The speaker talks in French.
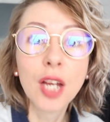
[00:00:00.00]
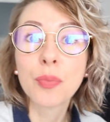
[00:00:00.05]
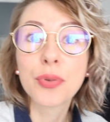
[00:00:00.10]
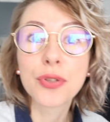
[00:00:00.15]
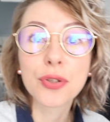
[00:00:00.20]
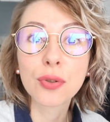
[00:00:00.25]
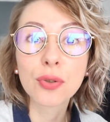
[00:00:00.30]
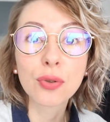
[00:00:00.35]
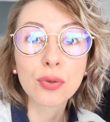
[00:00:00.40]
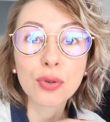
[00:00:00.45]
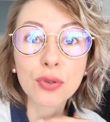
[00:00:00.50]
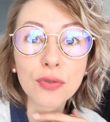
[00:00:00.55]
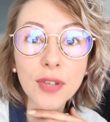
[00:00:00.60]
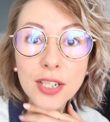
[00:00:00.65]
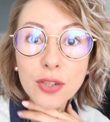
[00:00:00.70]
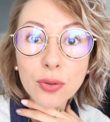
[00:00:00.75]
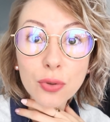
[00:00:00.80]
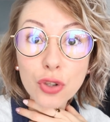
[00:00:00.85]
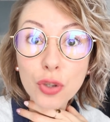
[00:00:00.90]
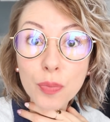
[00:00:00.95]
puisque de toute
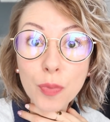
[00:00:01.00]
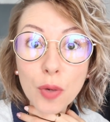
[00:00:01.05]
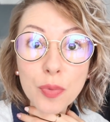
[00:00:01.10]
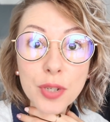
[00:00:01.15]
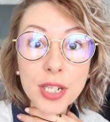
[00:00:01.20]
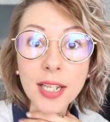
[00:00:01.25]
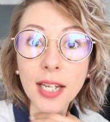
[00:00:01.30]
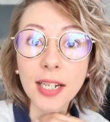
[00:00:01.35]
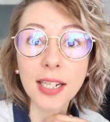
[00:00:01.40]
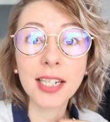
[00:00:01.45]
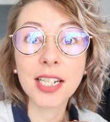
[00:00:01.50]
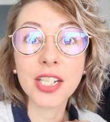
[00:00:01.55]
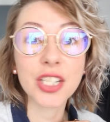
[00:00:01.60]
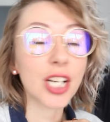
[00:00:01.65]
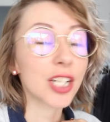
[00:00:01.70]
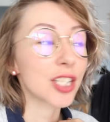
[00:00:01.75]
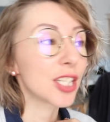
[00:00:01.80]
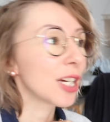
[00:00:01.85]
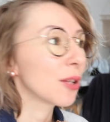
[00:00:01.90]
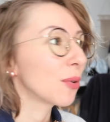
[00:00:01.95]
façon, je suis pas obligée d'aller les
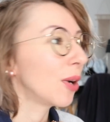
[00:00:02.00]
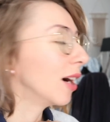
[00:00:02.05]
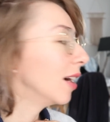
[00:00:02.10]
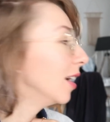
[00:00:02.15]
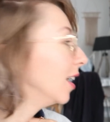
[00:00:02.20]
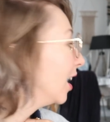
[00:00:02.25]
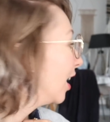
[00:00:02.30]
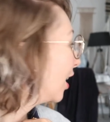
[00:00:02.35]
chercher, quoi.